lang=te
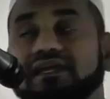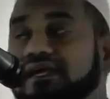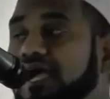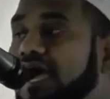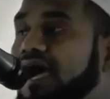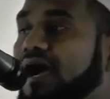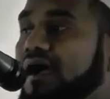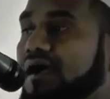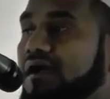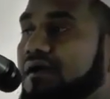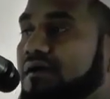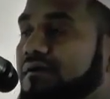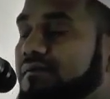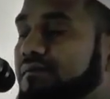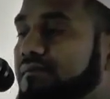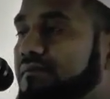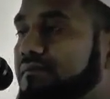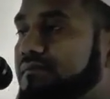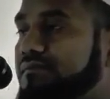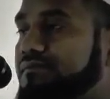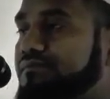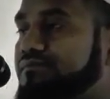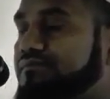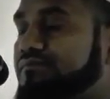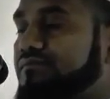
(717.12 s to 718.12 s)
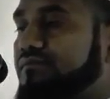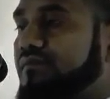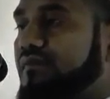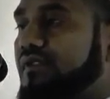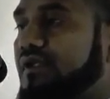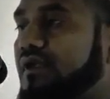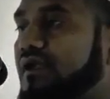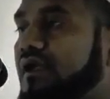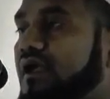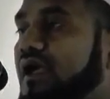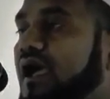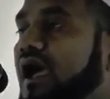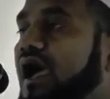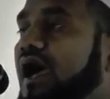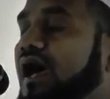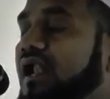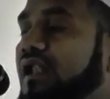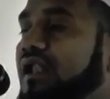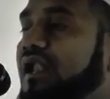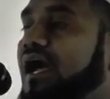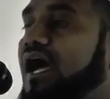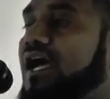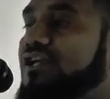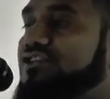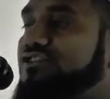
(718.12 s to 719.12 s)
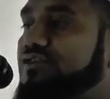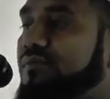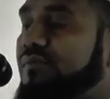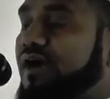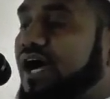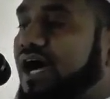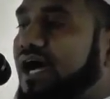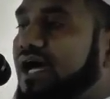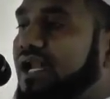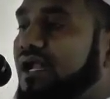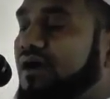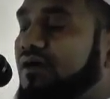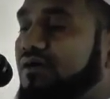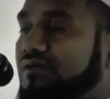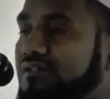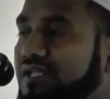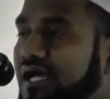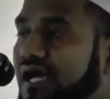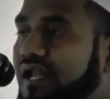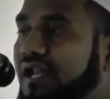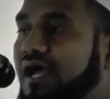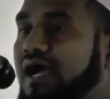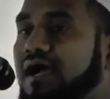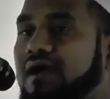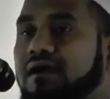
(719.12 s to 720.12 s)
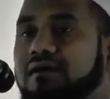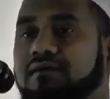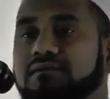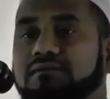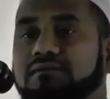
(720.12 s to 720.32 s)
ఇక అల్లాహ్ సుబహాన హోతాల